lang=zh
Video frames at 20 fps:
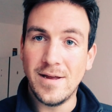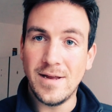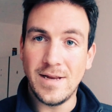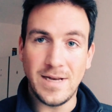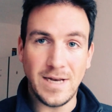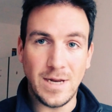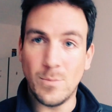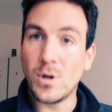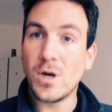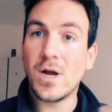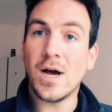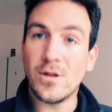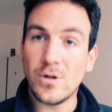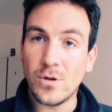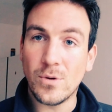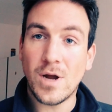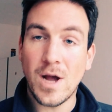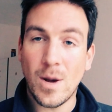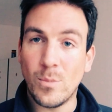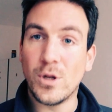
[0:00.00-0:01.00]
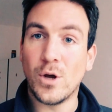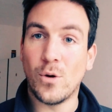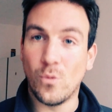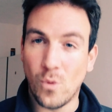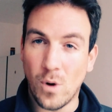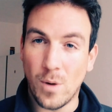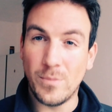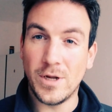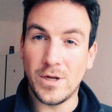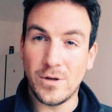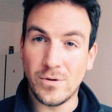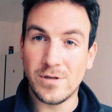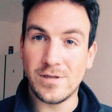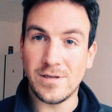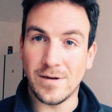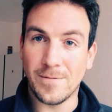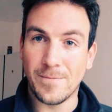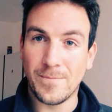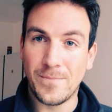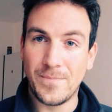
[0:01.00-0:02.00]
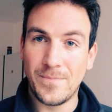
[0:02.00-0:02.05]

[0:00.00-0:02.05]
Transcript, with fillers: 你们看到看不到我们的东西。